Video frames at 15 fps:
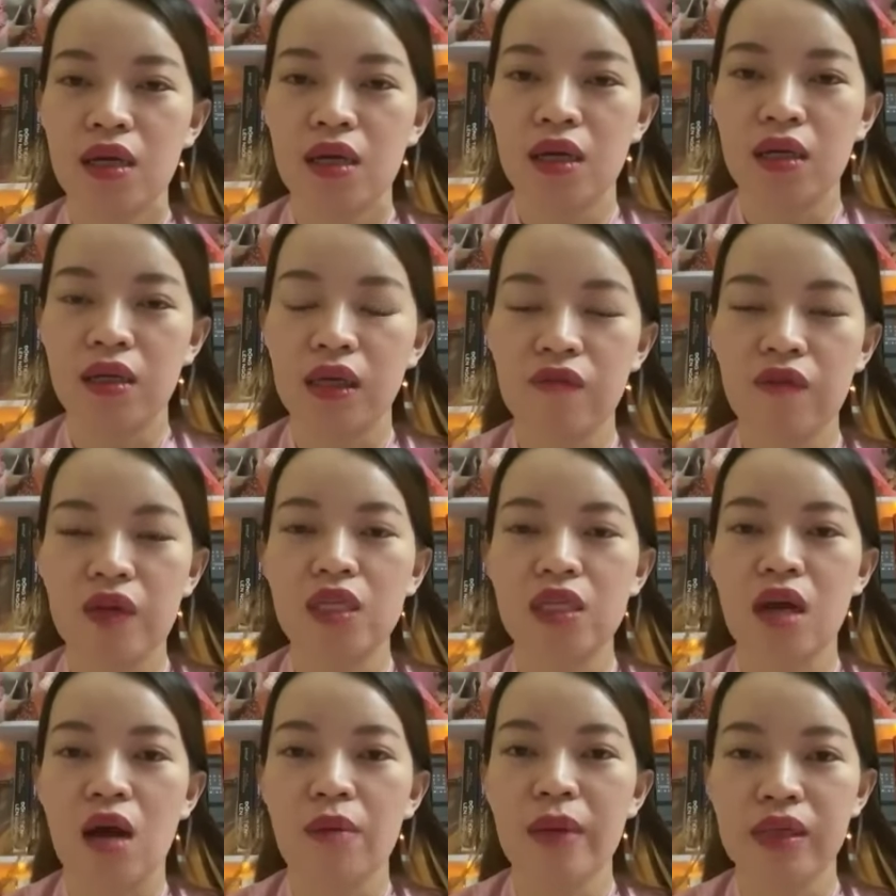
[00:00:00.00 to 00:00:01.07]
uh, cái việc gì
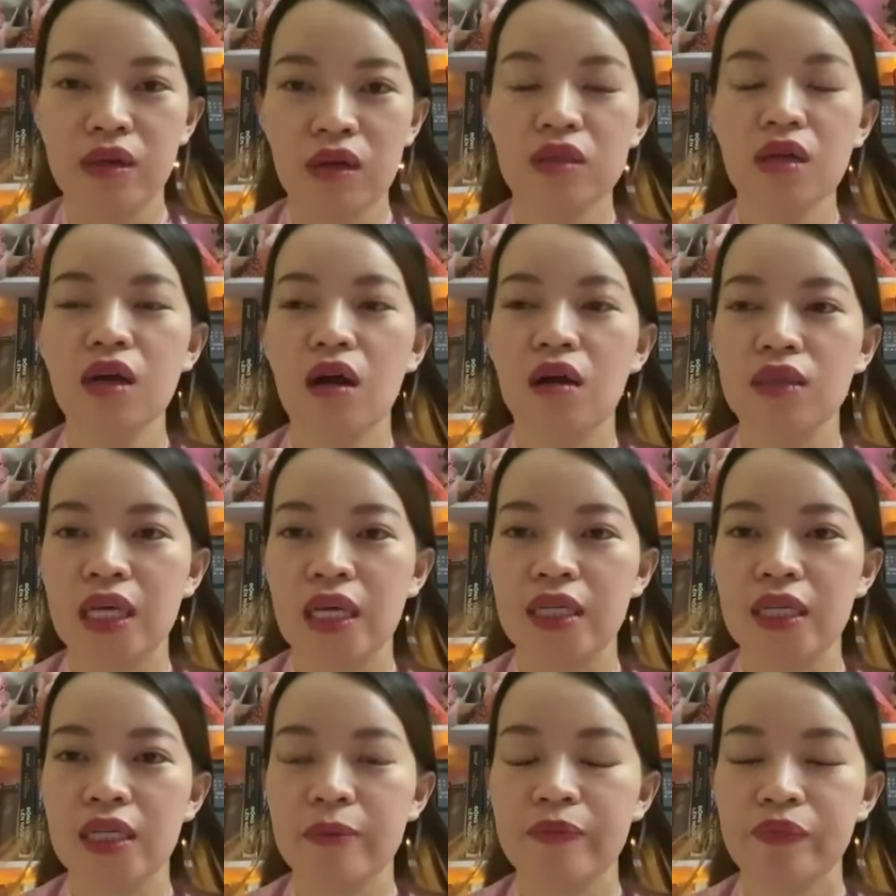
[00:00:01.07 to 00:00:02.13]
đó mà rất rất cần tiền
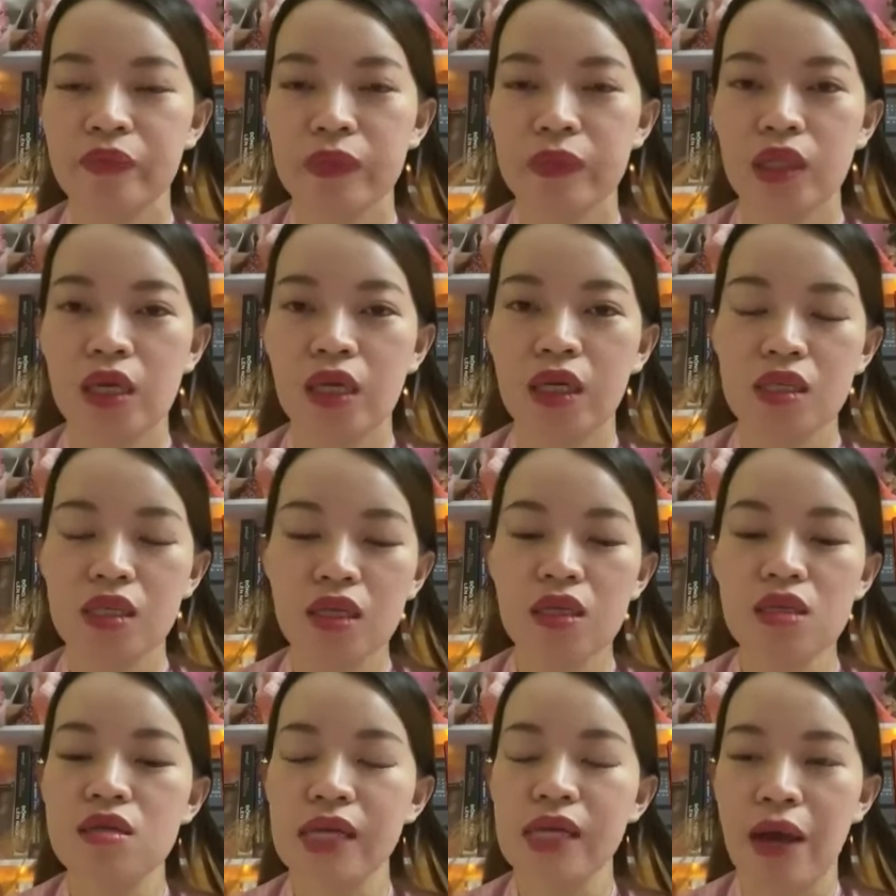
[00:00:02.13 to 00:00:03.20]
đi thì cái chính cái
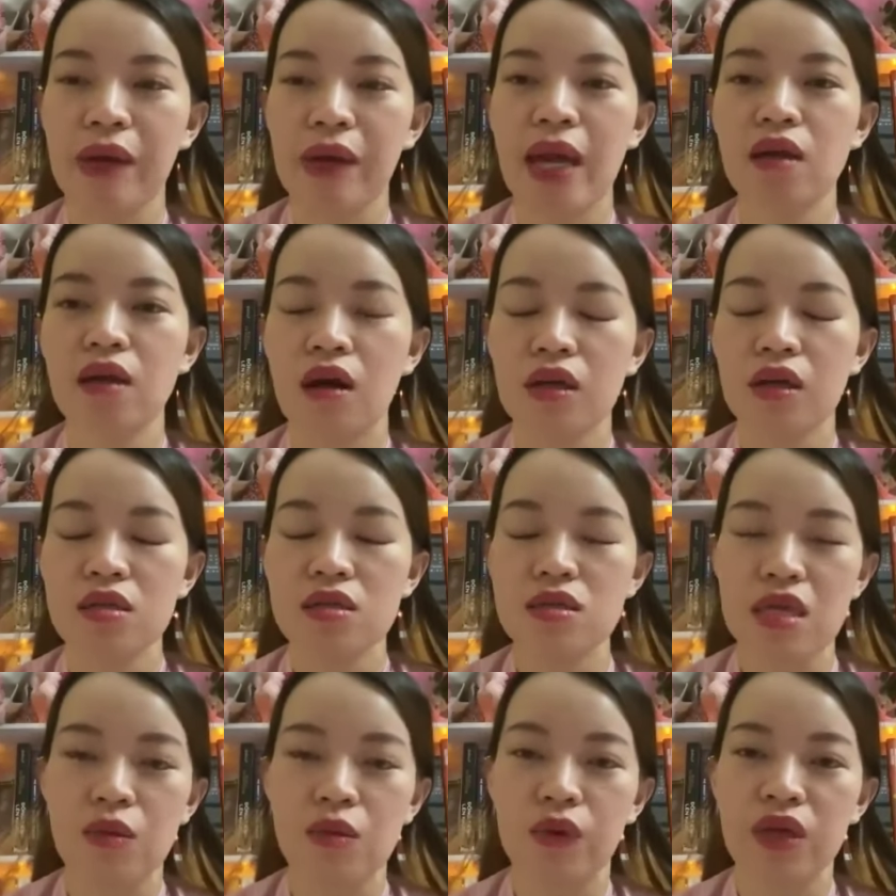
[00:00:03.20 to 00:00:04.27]
sự khao khát đó nó sẽ
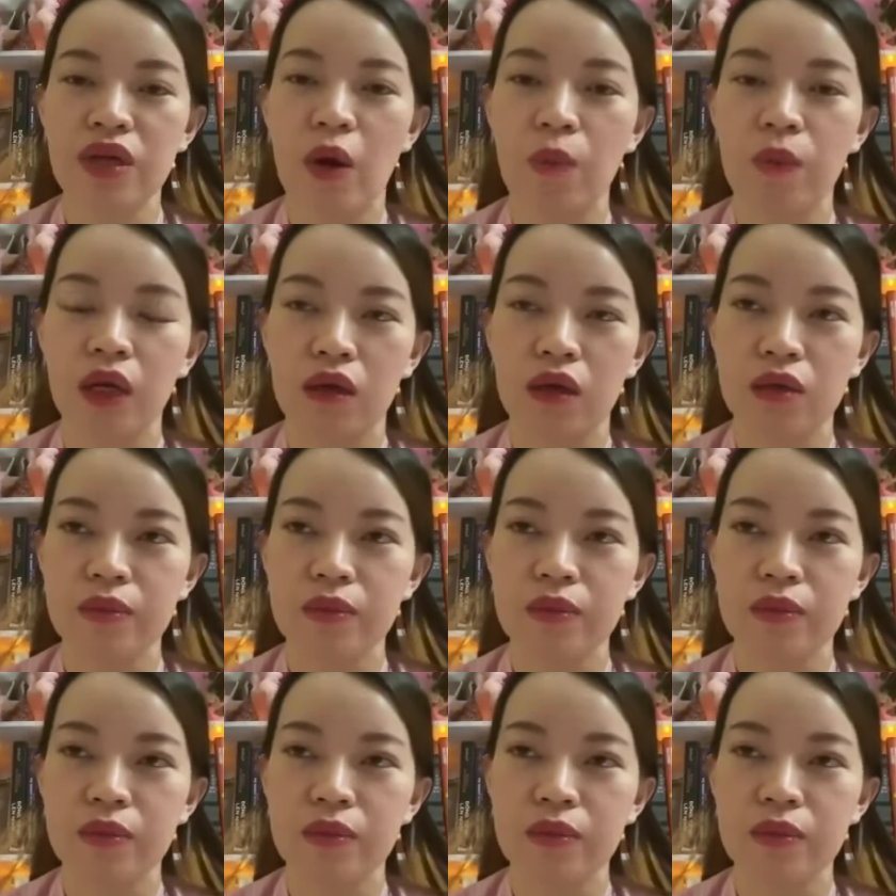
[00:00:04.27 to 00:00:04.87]
là một cái động lực